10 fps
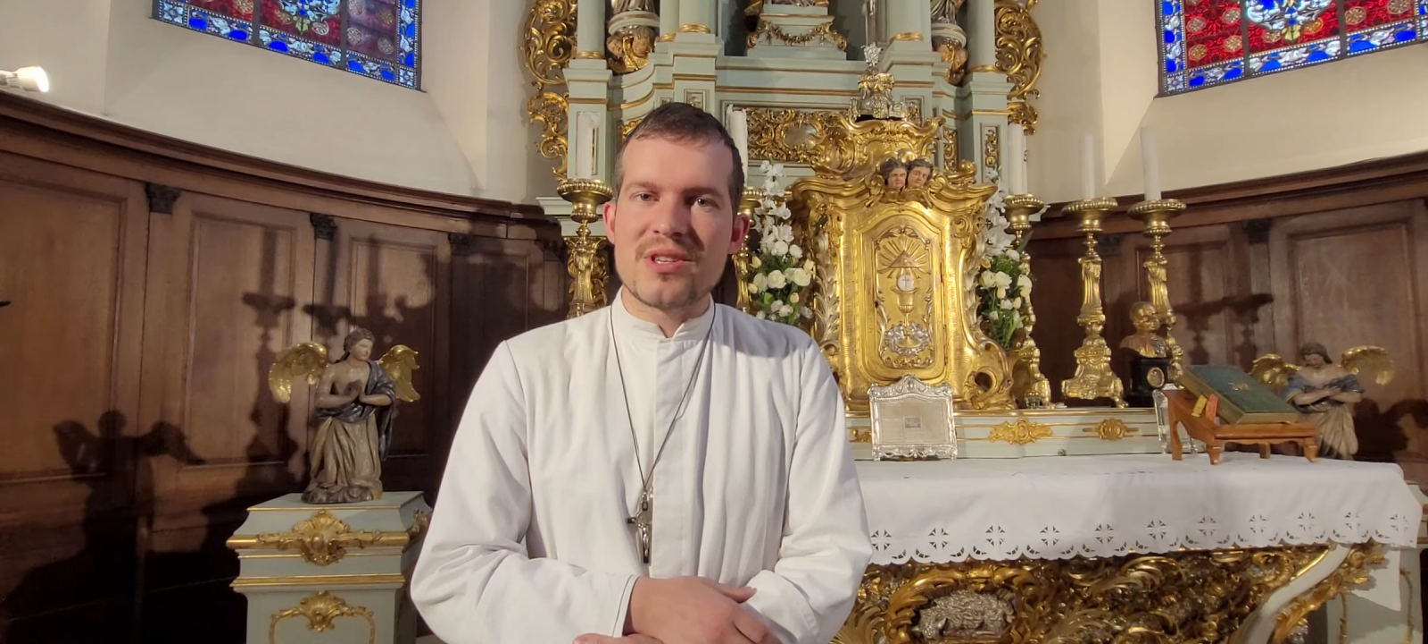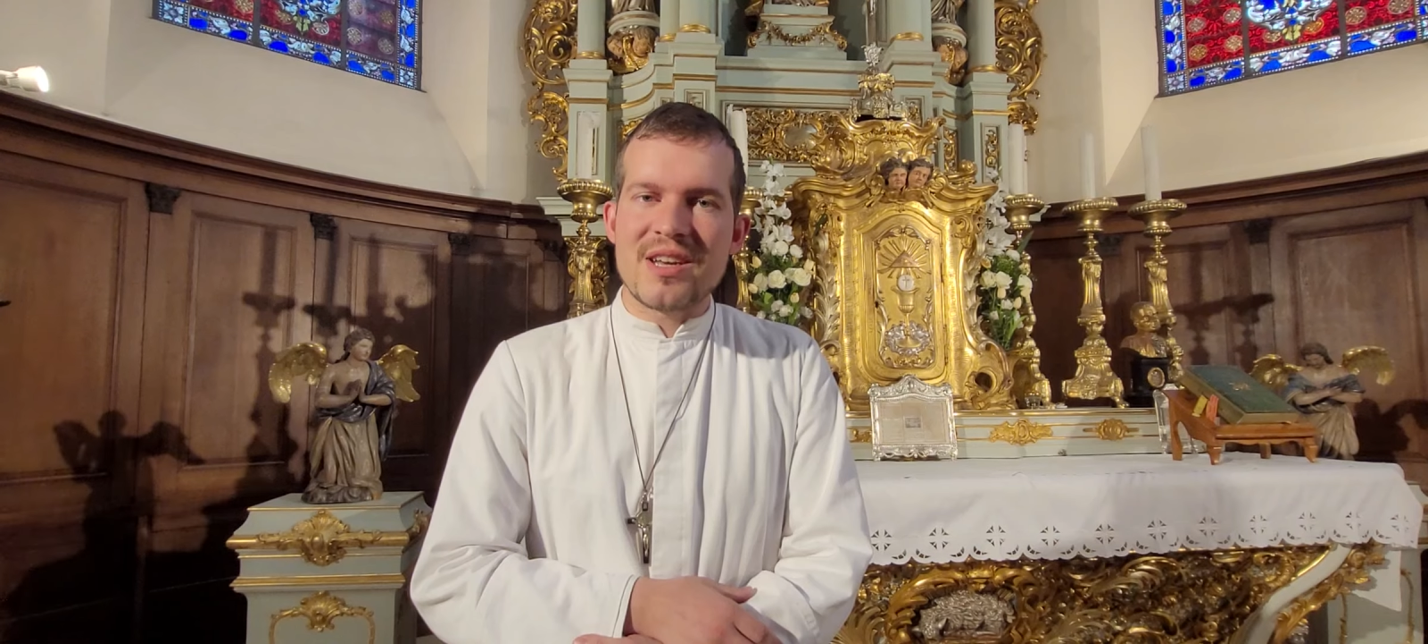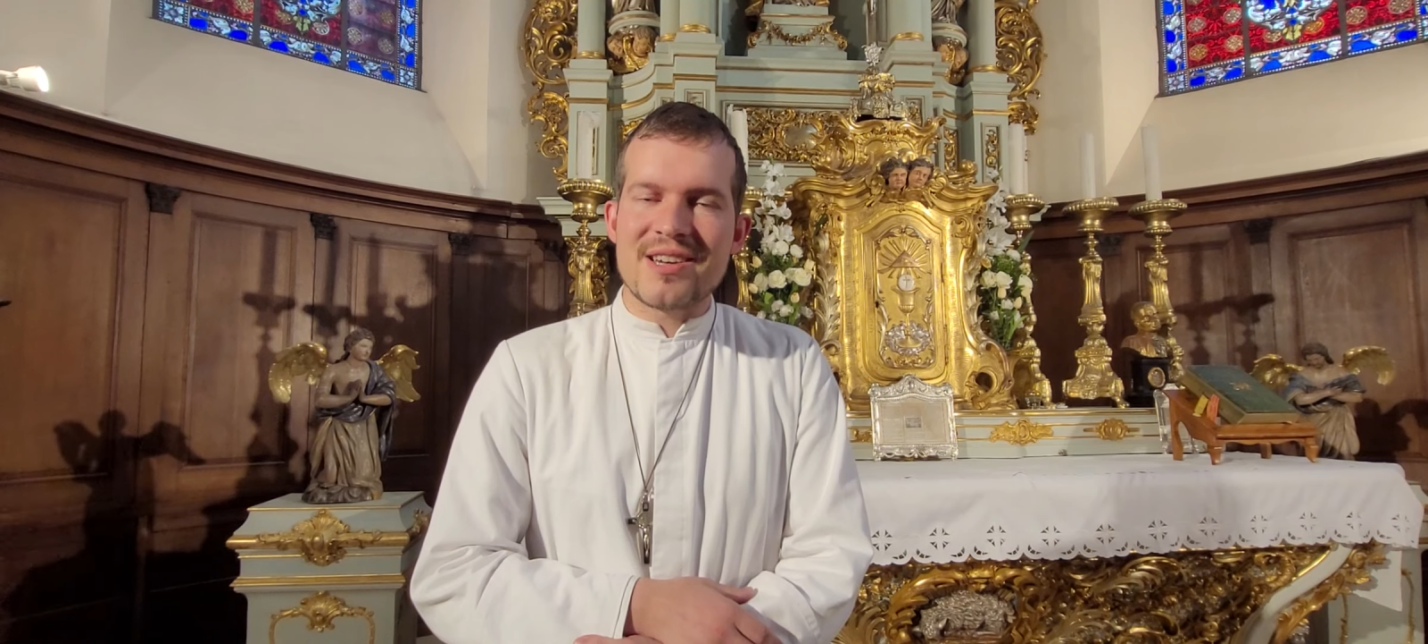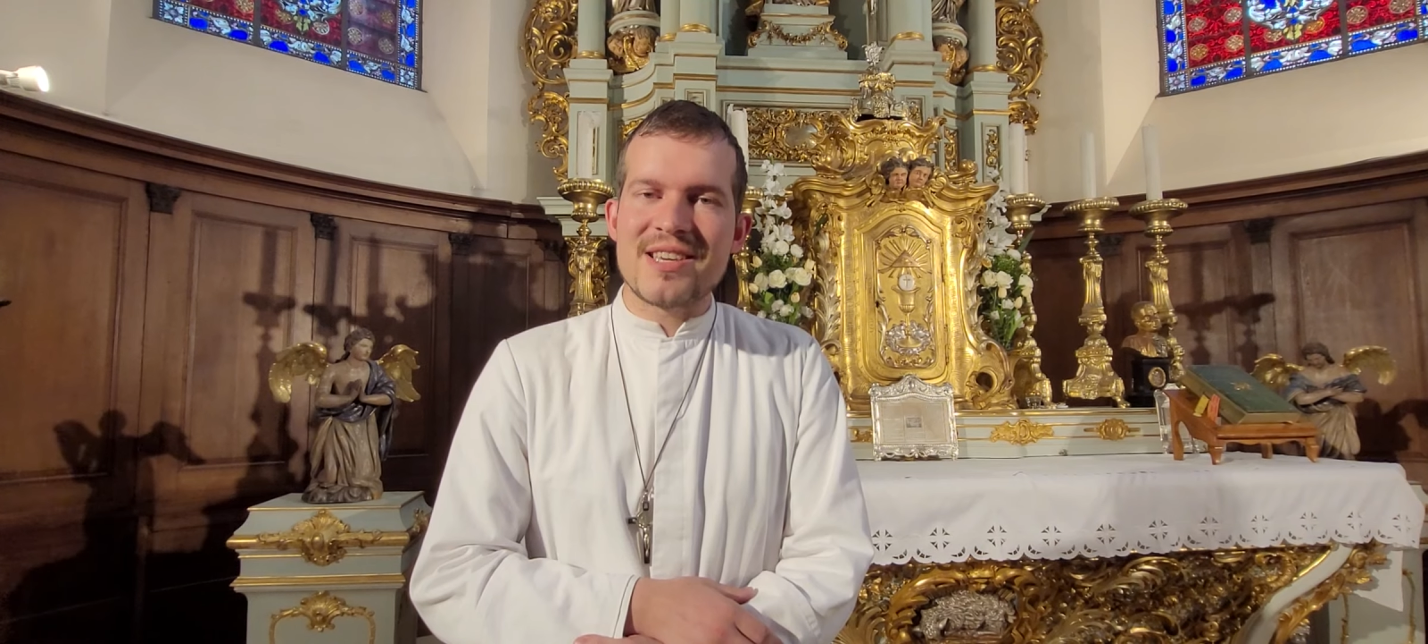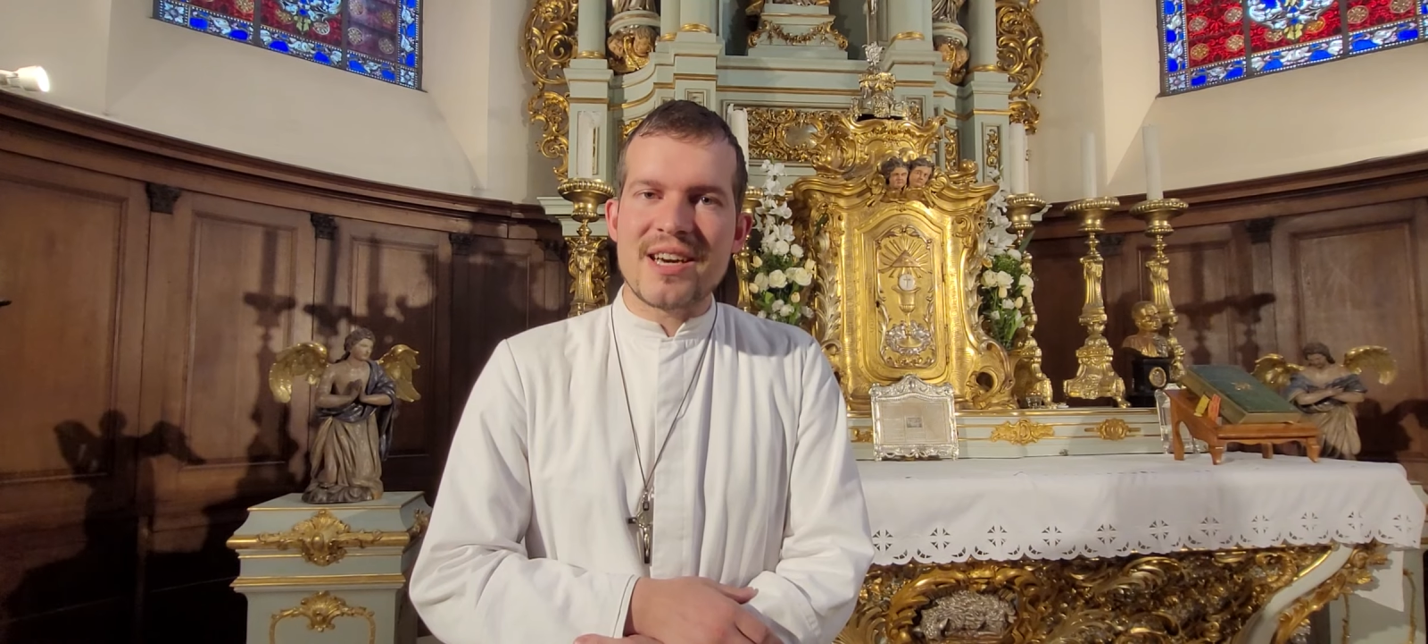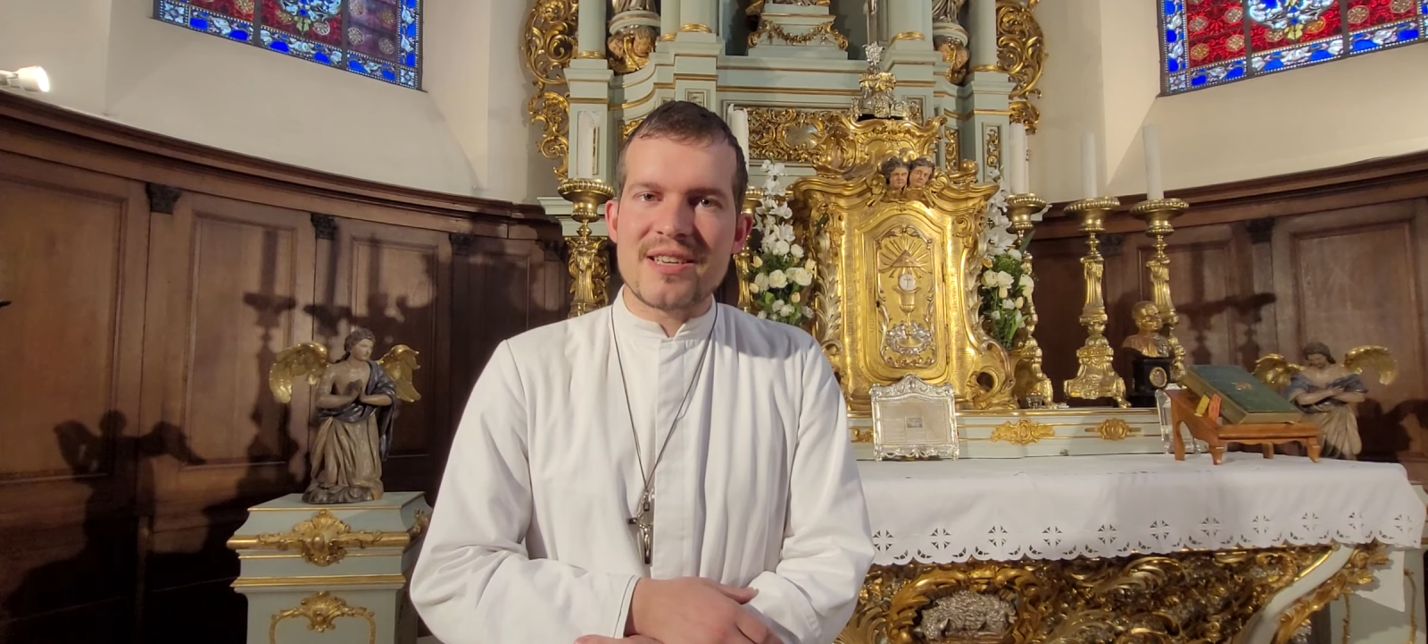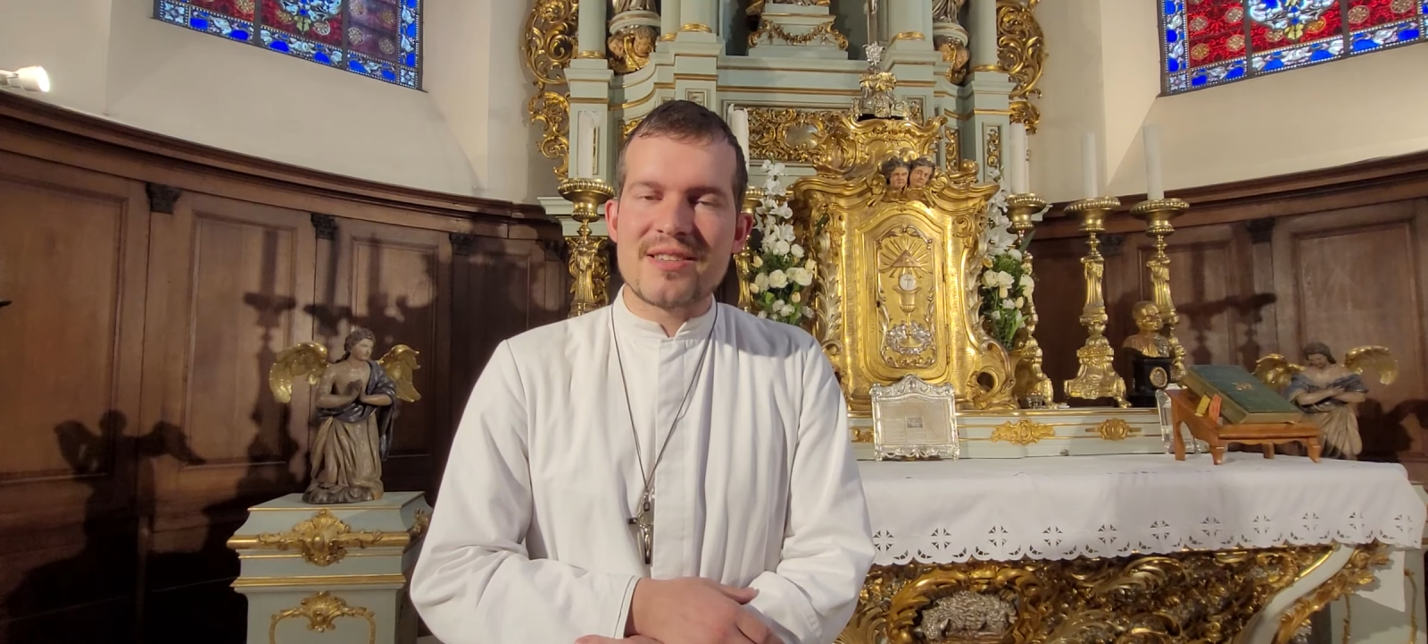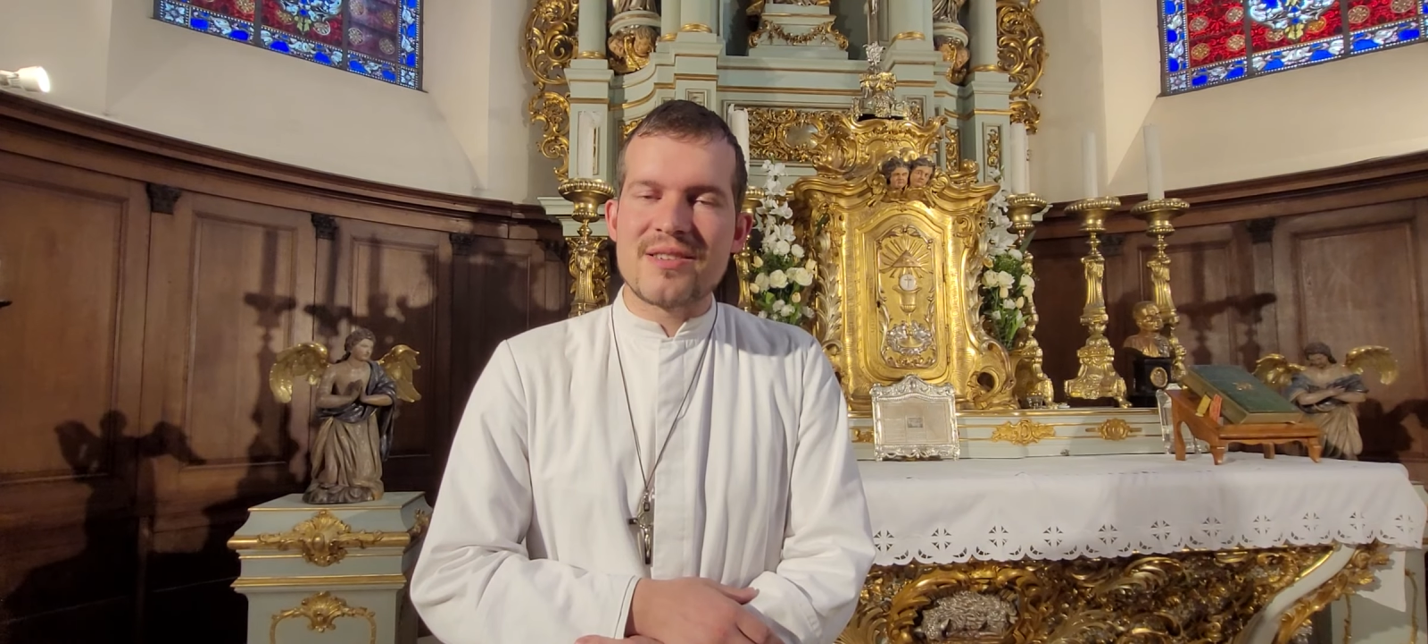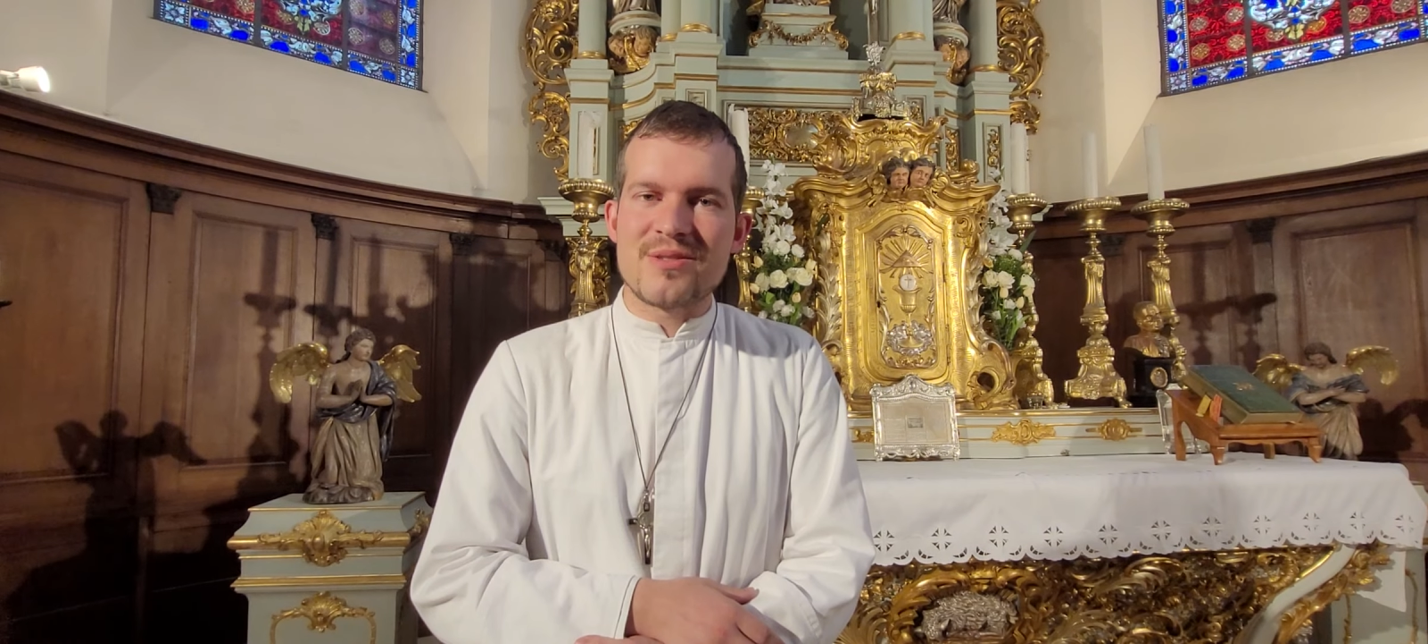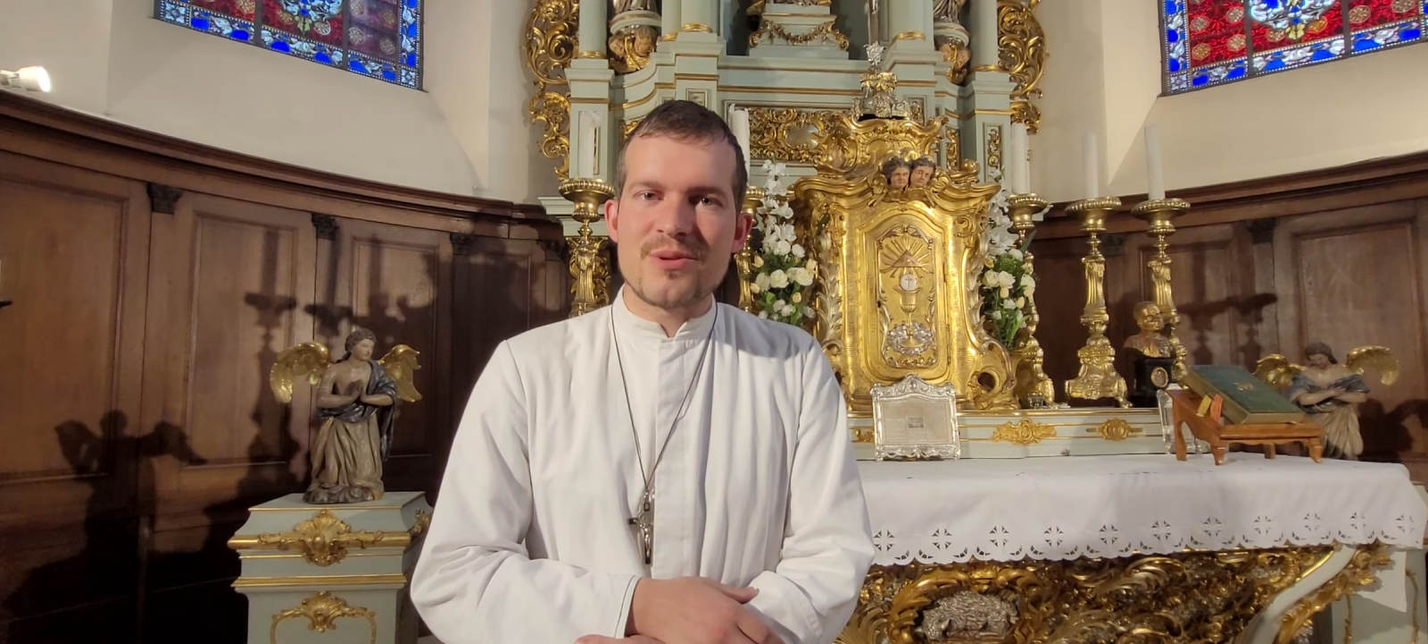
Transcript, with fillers: ça qui reste,